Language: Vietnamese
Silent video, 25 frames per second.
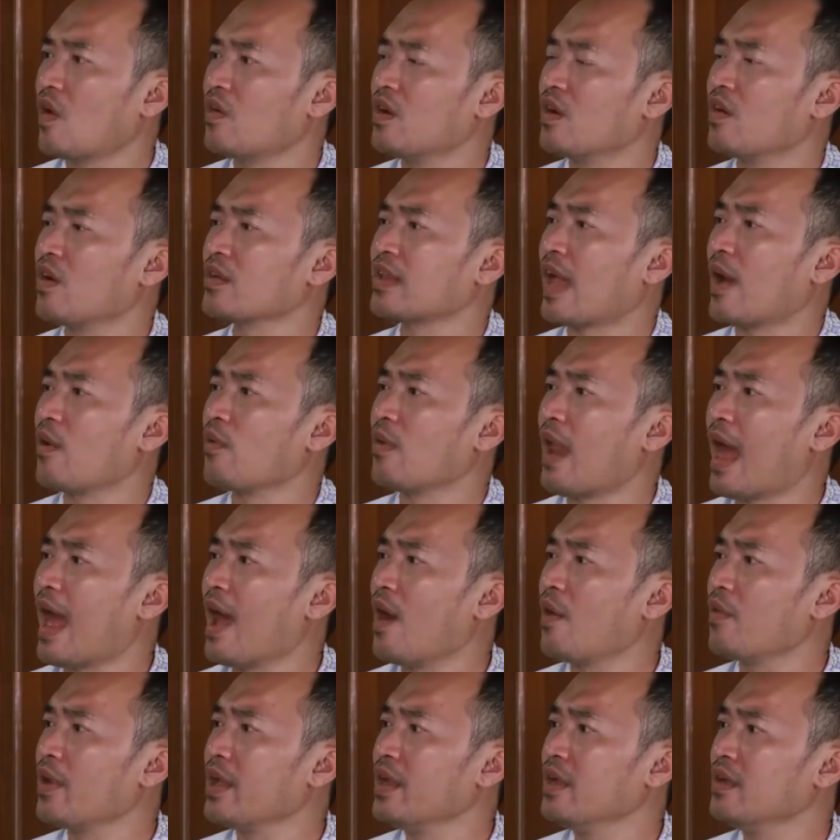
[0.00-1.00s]
Con đừng có tào
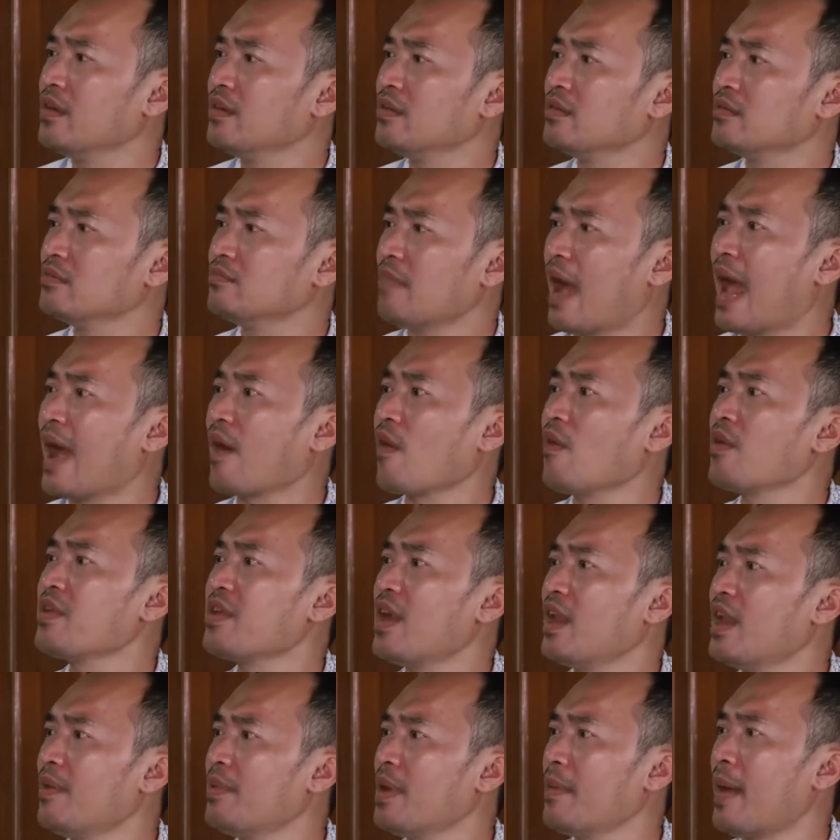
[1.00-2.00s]
lao đi, ba có bao
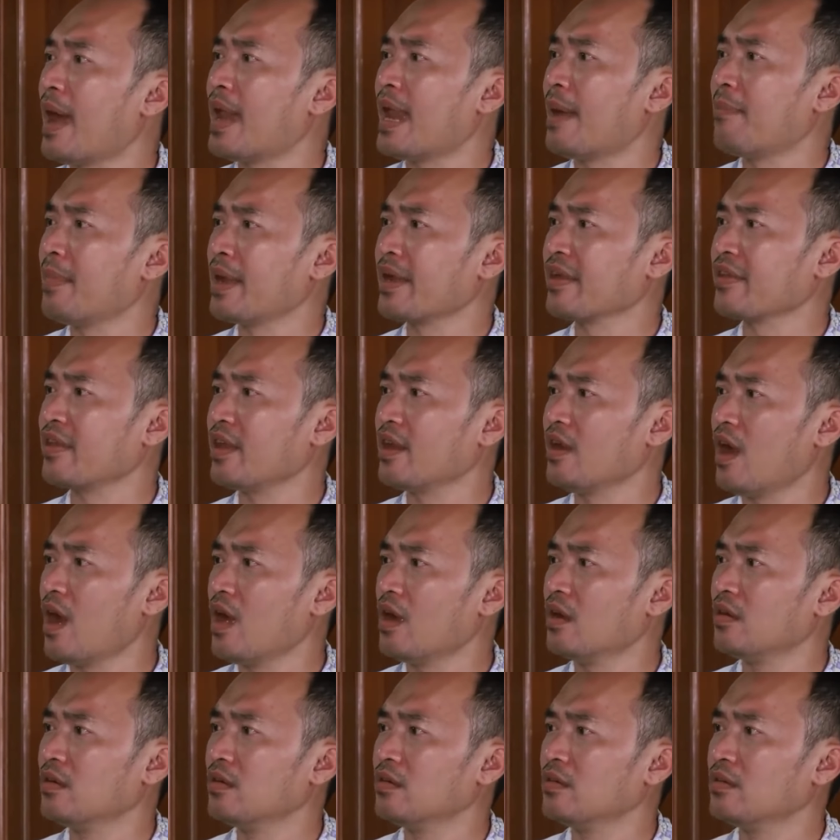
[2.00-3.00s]
giờ lên máy bay làm mấy cái chuyện
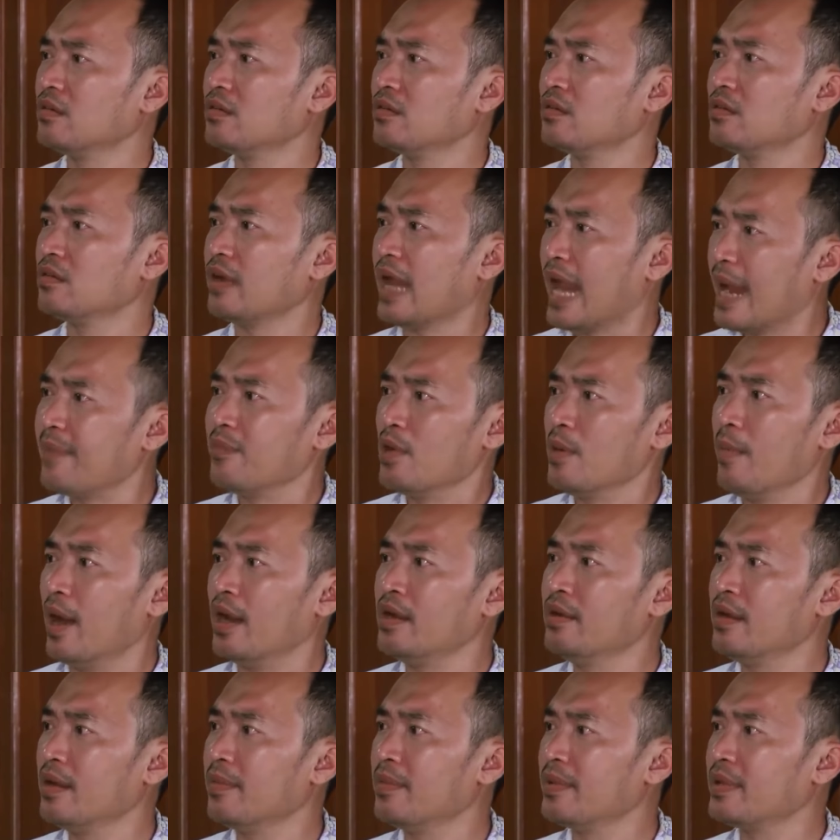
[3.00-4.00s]
đó. Em nó
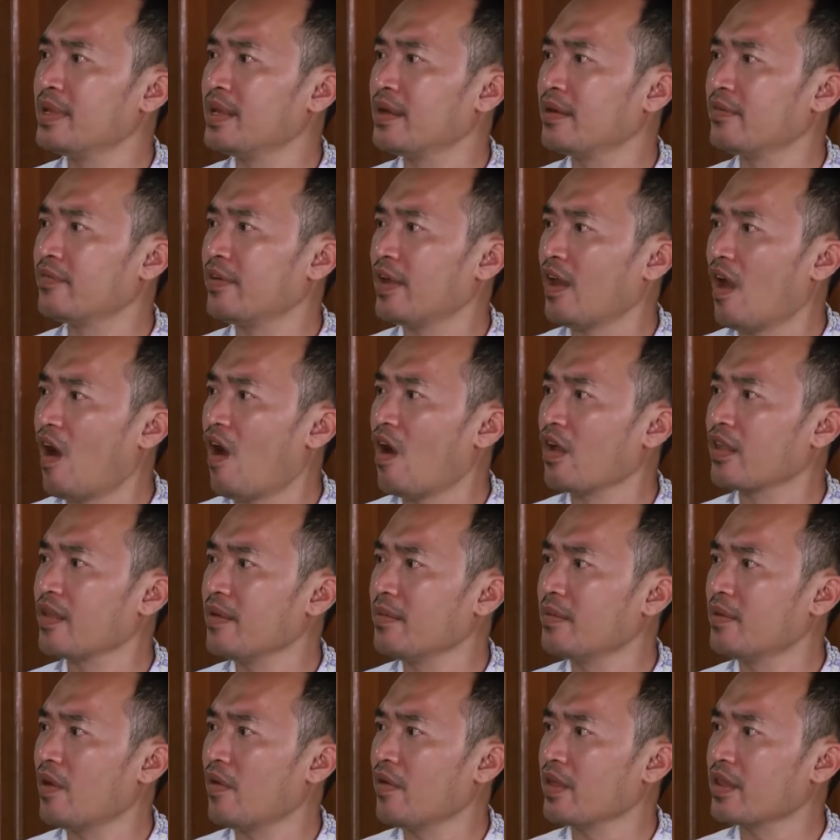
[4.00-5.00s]
bệnh rồi bây giờ phải lo
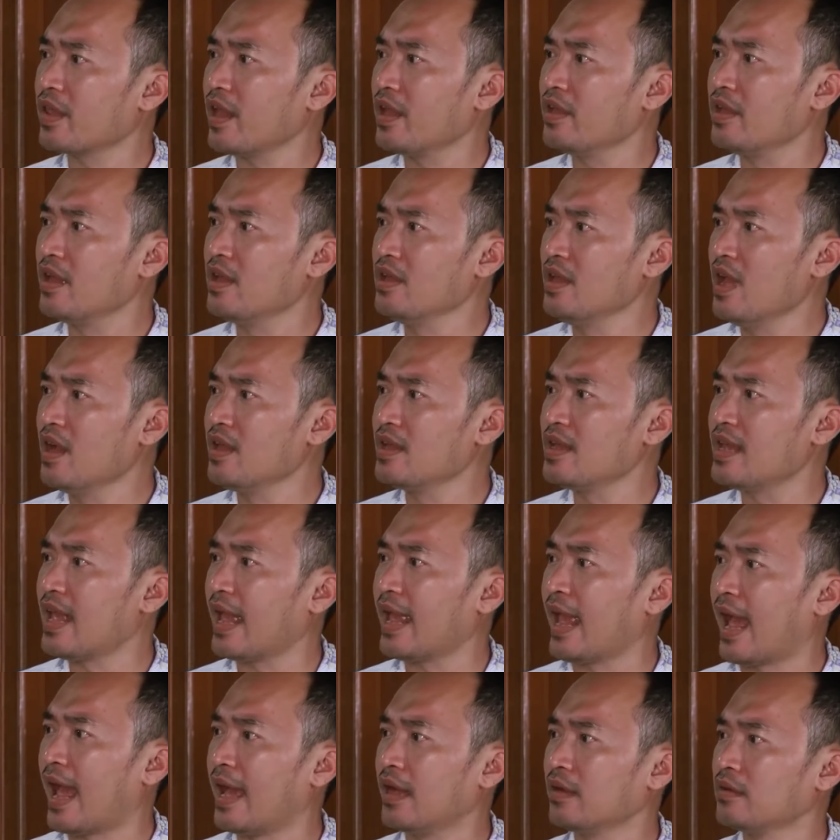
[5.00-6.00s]
chứ, nó có chuyện dưỡng dưng như vậy